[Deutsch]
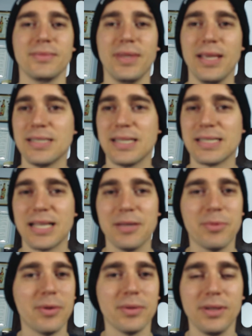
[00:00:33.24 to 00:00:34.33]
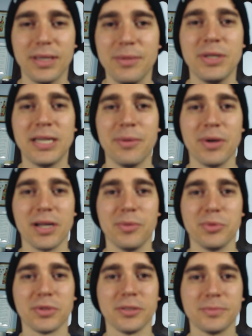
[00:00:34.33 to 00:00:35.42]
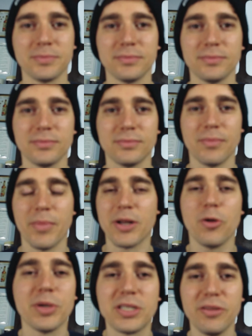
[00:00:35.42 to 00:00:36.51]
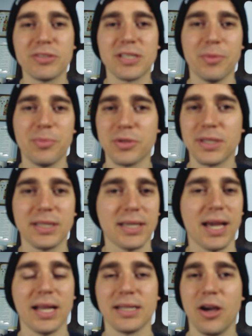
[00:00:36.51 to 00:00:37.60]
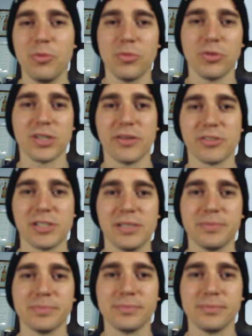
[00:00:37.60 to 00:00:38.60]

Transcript: Ihr seht es selber, geht mir die Kamera kaputt. Mein Objektiv ist kaputt, ich kann kaum noch scharf stellen.